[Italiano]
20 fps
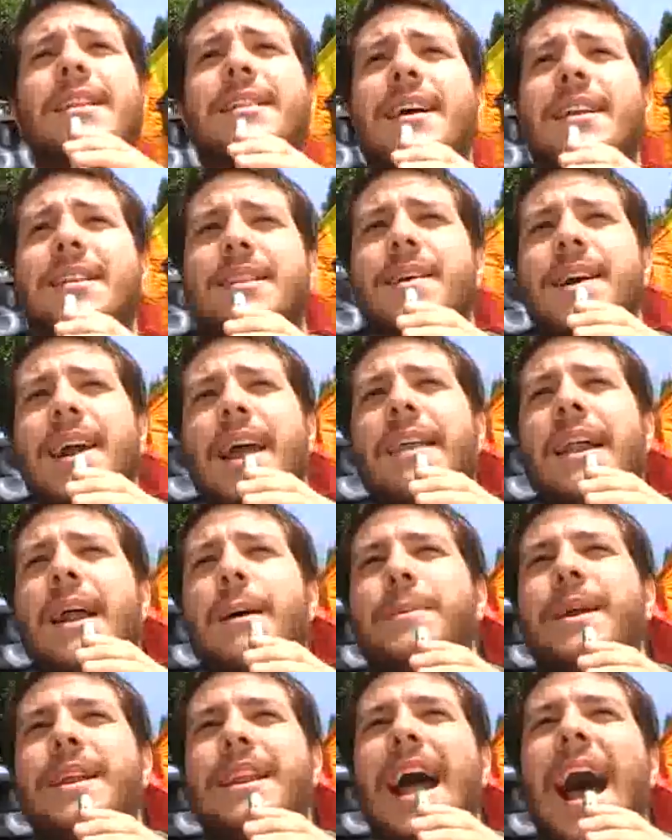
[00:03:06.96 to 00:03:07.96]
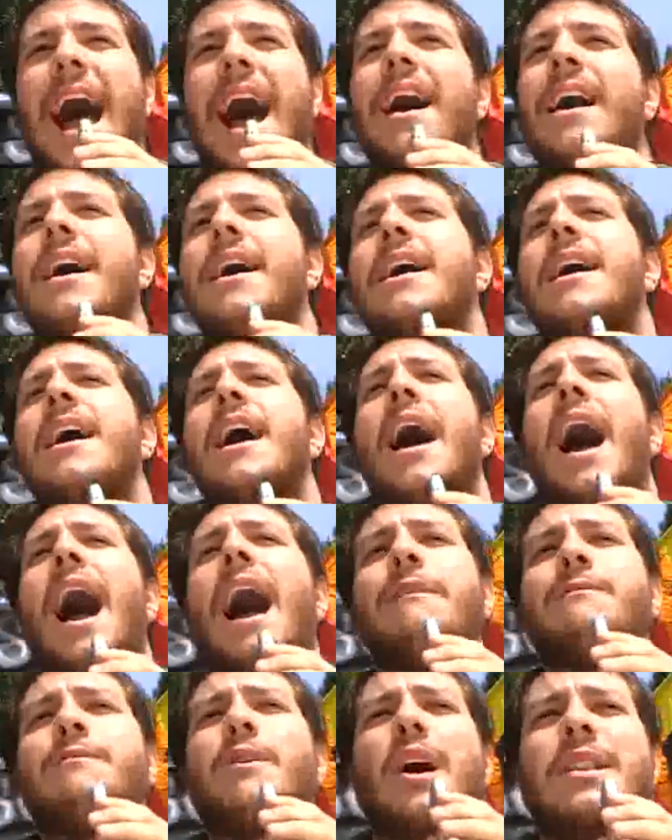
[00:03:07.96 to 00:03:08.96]
al Sant'Andrea della Pietà
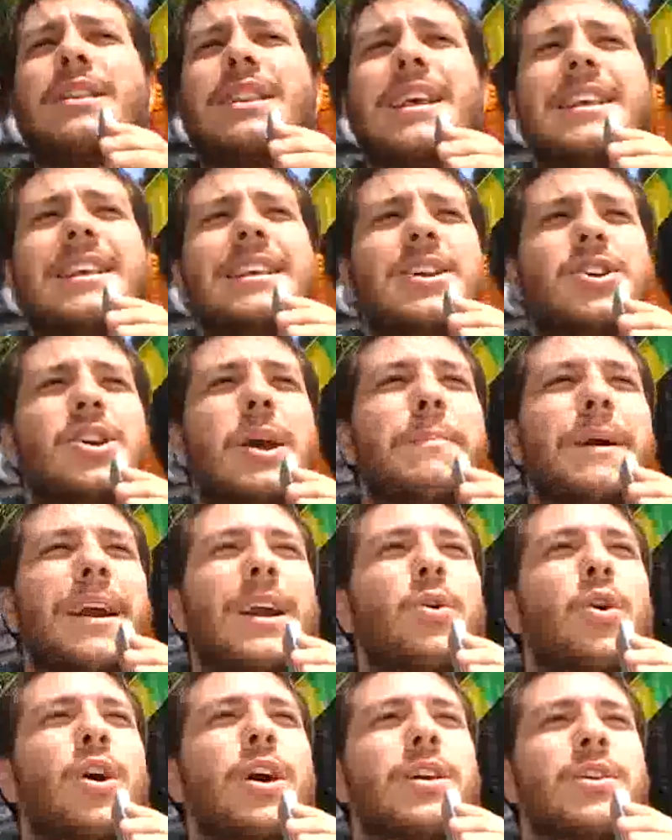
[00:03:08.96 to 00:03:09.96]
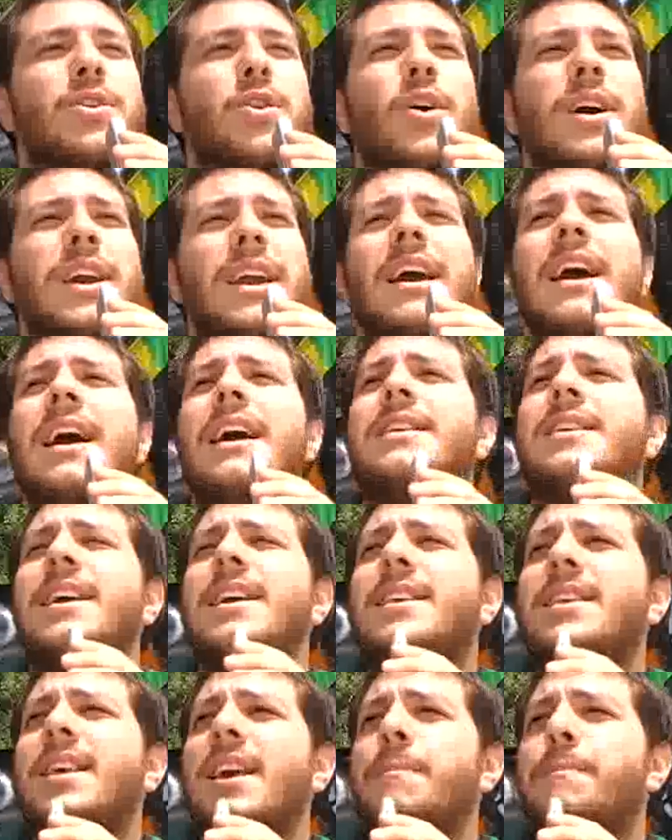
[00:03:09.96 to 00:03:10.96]
a volte si dice per i corridoi
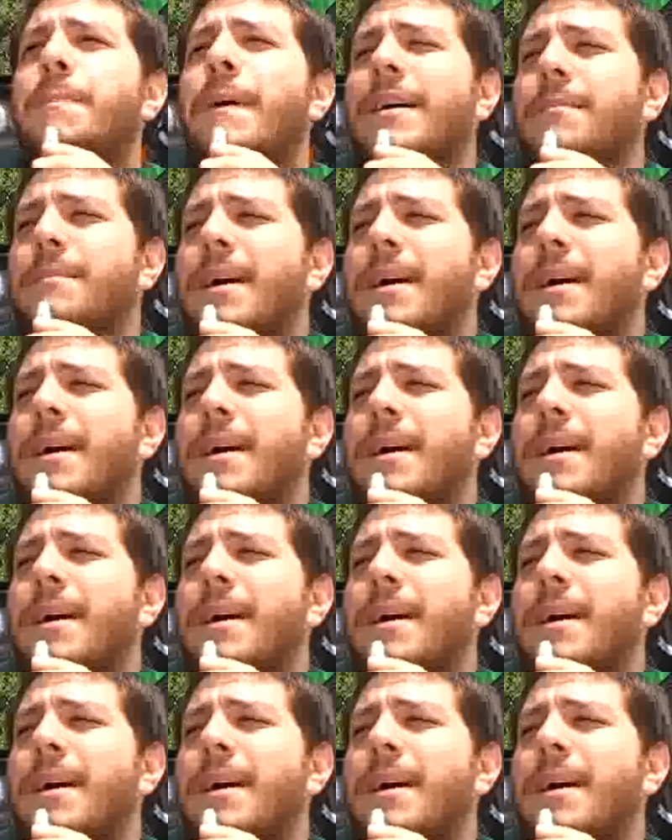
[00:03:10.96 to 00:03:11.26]
sì sì